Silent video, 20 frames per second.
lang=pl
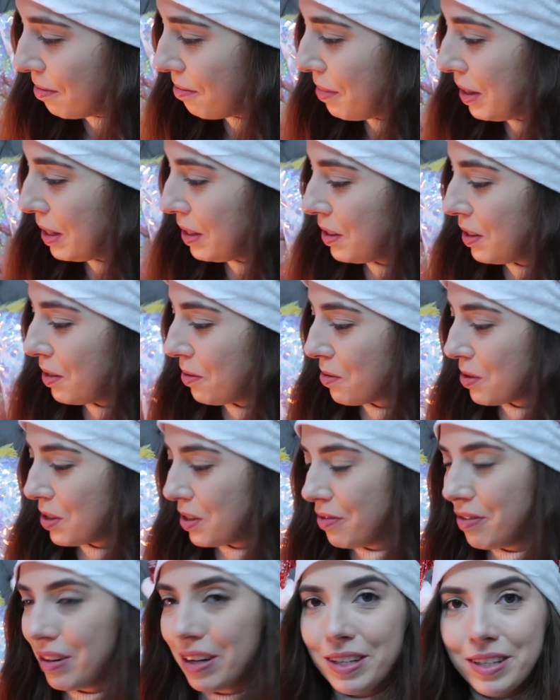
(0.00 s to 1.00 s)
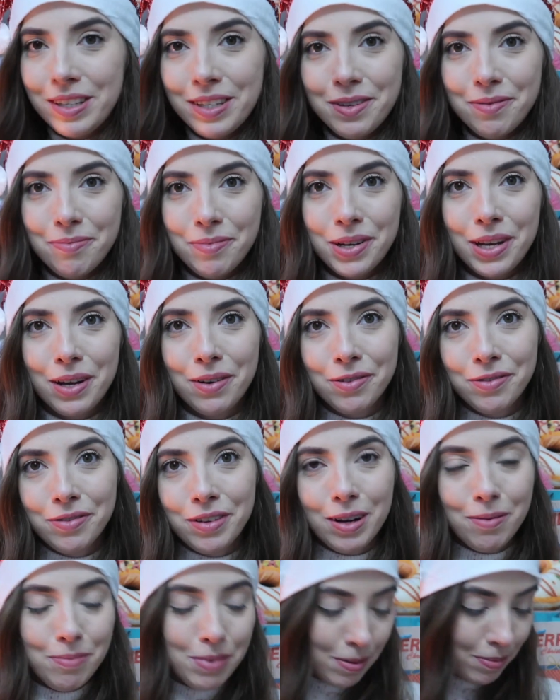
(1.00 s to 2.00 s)
będzie używać, bo ja
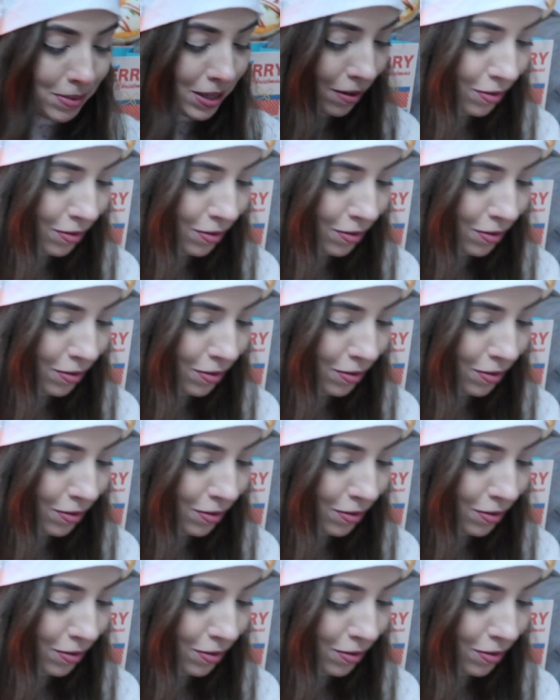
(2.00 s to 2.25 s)
uwielbiam